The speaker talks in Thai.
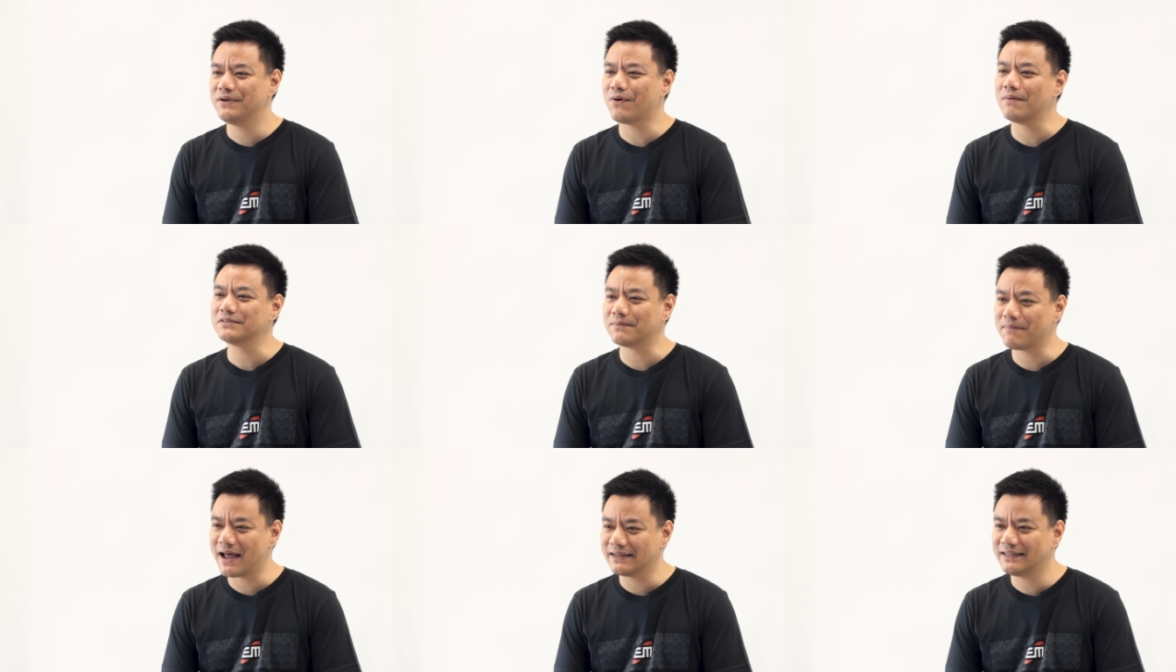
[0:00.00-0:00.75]
มีความ
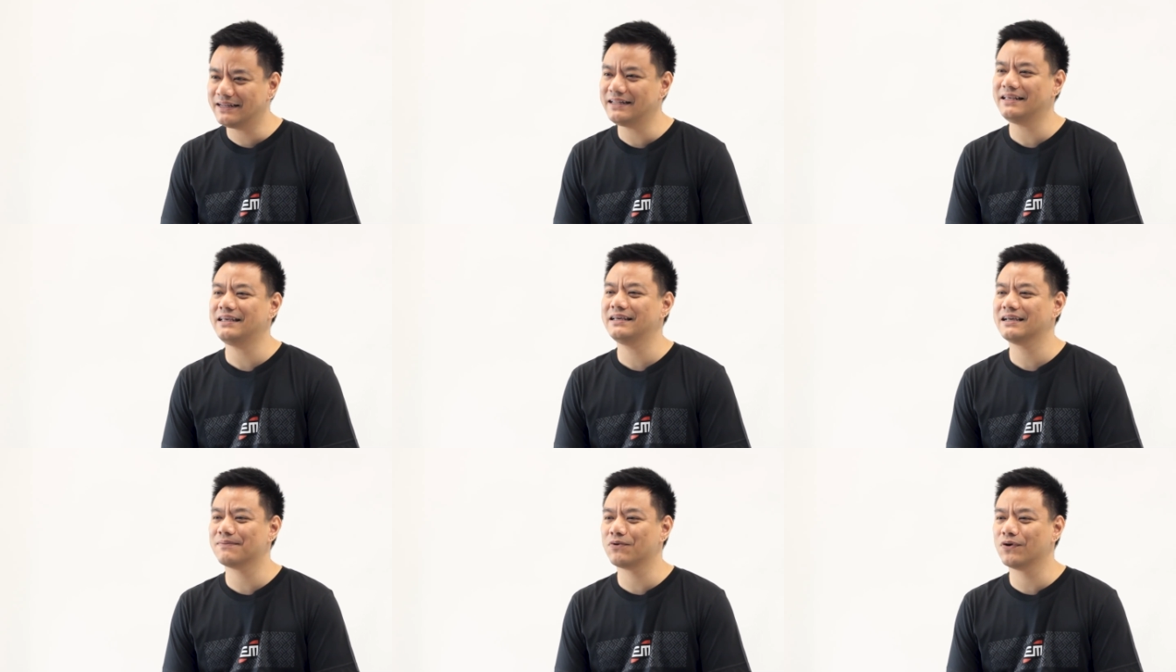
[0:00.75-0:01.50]
สัมพันธ์ที่ดี
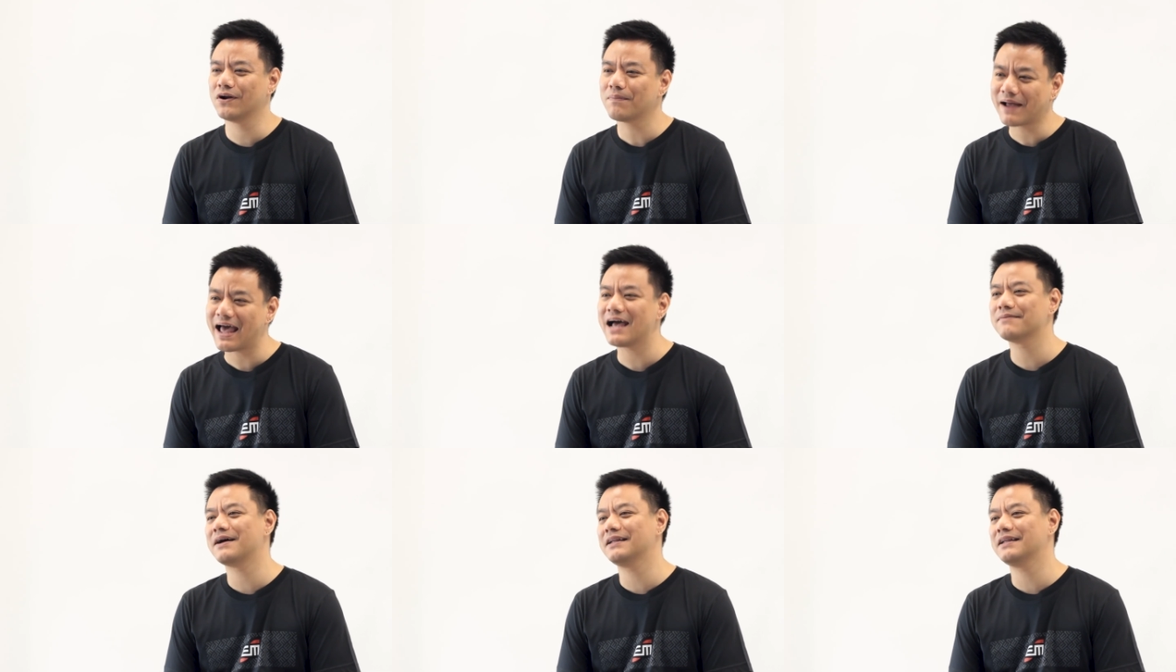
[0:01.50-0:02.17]
กับคนรอบข้าง